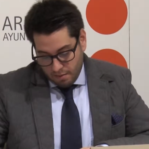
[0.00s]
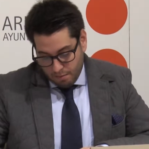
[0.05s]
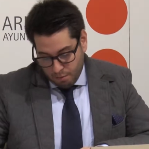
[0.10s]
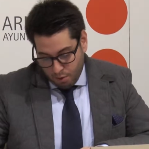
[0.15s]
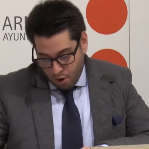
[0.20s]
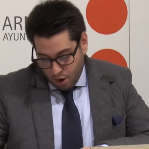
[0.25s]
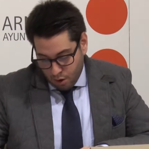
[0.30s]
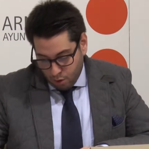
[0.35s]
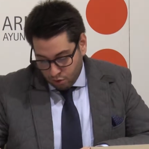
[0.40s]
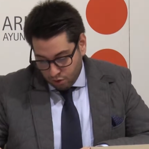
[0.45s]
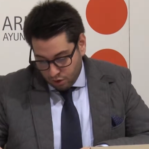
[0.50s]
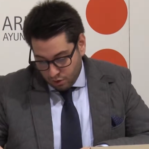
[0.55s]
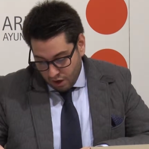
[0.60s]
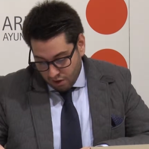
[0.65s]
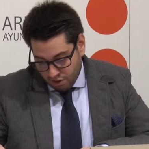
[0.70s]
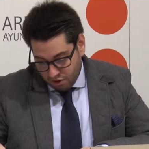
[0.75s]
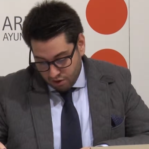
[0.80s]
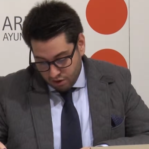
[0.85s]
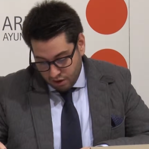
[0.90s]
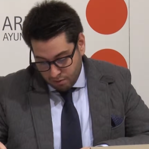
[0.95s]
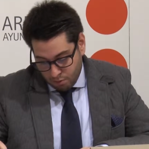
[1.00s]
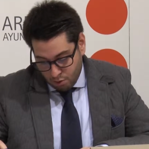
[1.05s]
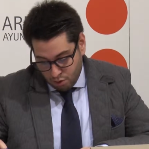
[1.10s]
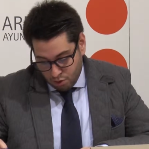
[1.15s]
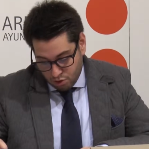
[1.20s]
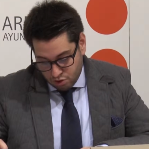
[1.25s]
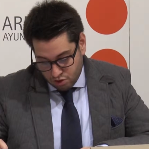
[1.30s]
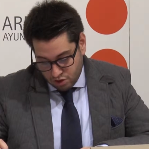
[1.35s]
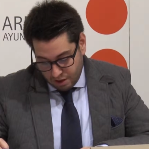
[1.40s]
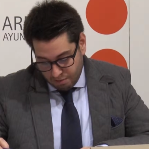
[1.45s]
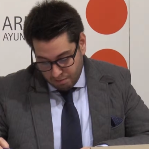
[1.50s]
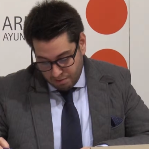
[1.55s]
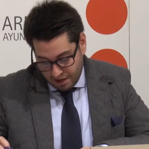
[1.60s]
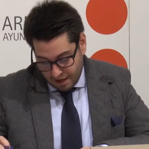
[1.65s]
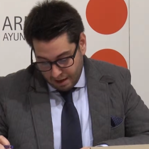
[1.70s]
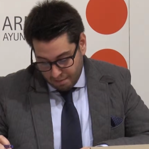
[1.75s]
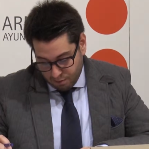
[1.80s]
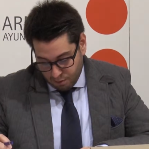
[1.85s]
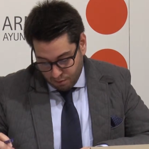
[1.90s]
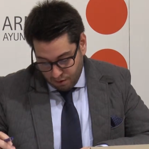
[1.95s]
Bueno, a continuación hemos
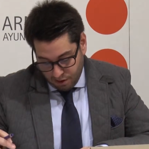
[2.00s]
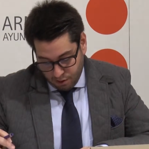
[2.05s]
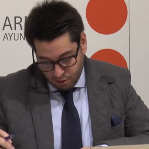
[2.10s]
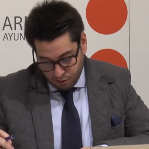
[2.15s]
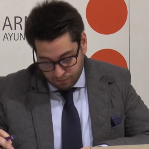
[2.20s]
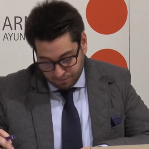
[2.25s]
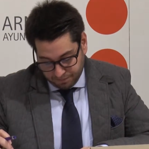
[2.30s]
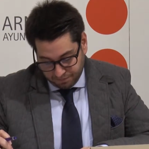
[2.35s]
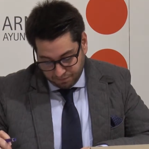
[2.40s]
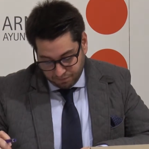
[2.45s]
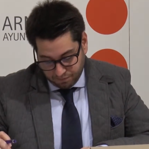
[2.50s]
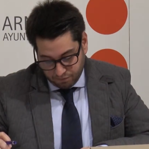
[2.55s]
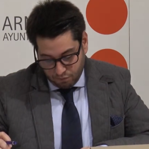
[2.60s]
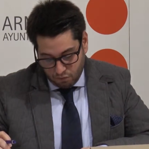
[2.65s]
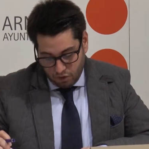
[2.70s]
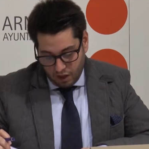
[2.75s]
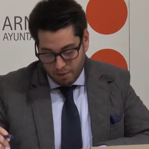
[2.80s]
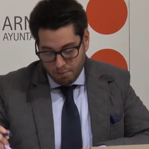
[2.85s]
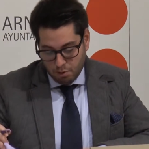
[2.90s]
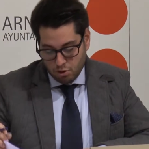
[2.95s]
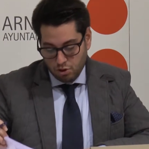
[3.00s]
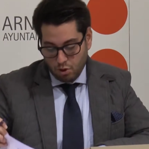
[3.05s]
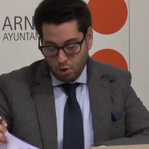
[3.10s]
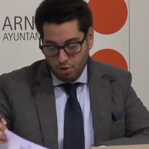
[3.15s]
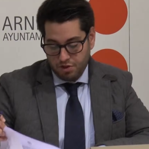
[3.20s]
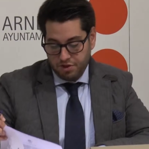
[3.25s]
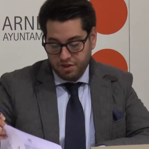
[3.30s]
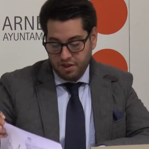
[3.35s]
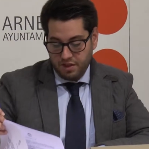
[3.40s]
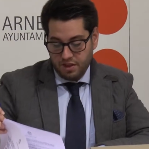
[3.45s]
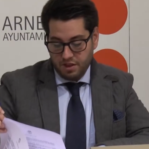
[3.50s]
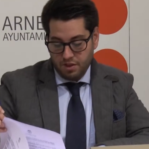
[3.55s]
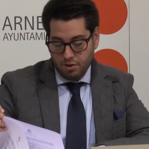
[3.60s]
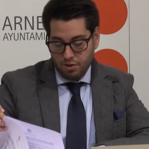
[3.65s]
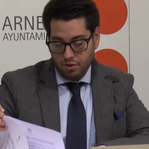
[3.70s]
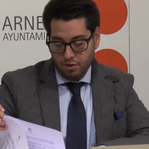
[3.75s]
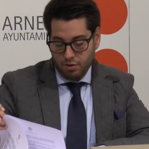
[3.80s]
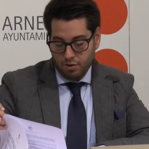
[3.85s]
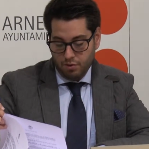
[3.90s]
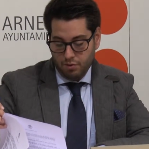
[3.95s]
también aprobado, hemos
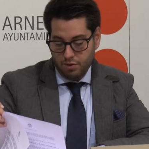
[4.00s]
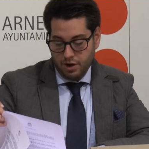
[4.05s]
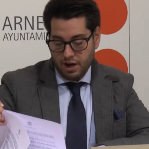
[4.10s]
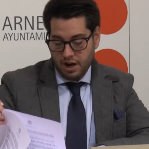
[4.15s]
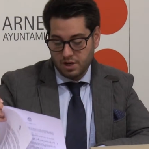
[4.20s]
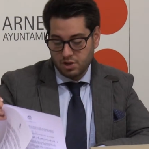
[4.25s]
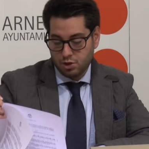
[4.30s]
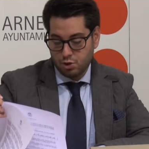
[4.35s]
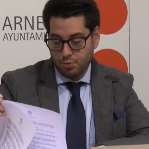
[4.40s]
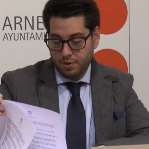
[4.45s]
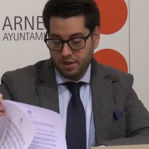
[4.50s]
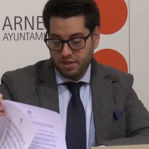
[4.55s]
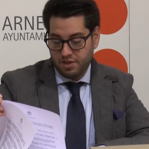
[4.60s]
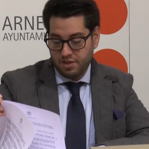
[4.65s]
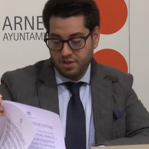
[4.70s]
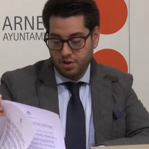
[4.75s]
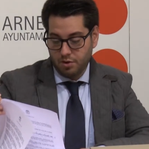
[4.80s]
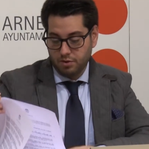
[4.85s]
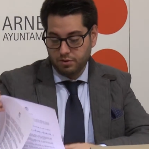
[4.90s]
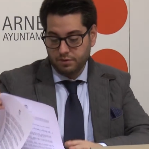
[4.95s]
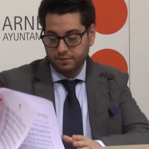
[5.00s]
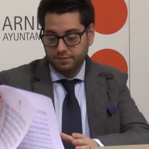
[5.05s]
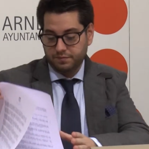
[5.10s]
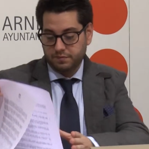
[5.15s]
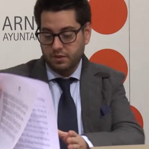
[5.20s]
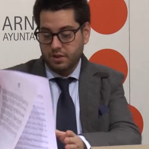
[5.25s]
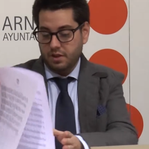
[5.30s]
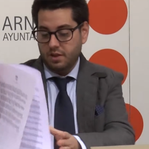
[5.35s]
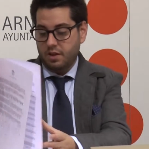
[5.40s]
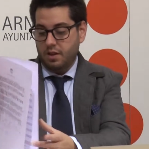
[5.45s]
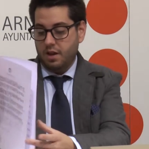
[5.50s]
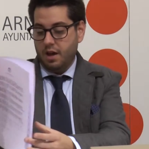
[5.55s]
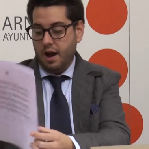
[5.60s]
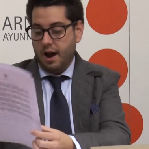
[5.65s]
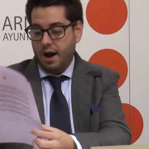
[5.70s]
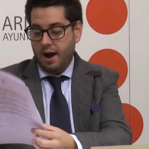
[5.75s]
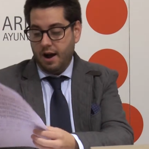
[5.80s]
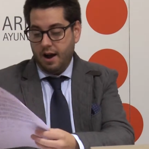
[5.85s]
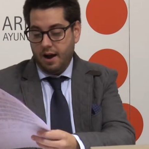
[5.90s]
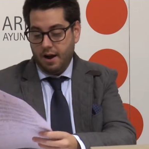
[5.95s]
concedido una subvención
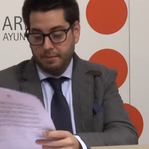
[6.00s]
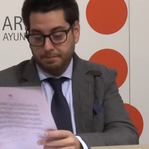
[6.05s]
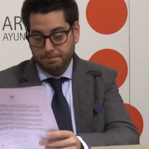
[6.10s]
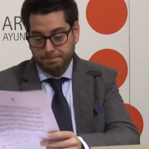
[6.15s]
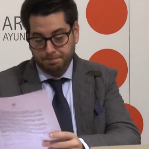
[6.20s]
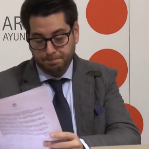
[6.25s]
a...